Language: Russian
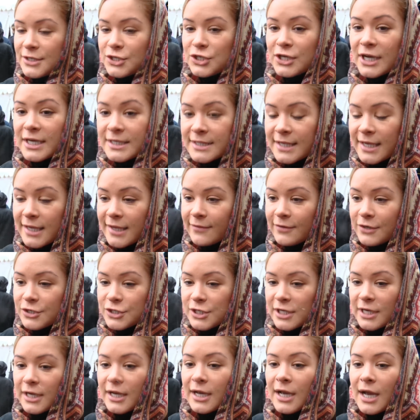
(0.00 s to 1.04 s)
Сейчас они
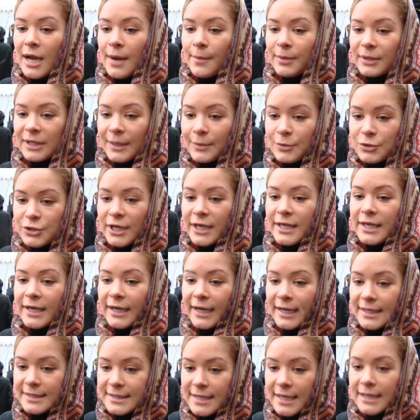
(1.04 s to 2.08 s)
вышли, потому что они
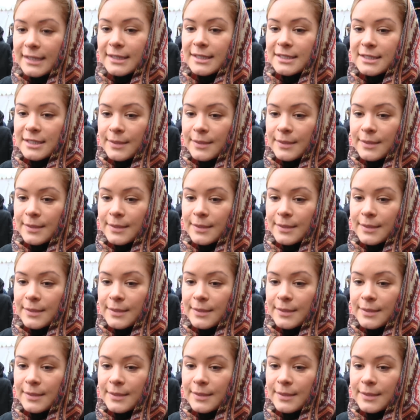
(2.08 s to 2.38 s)
хотят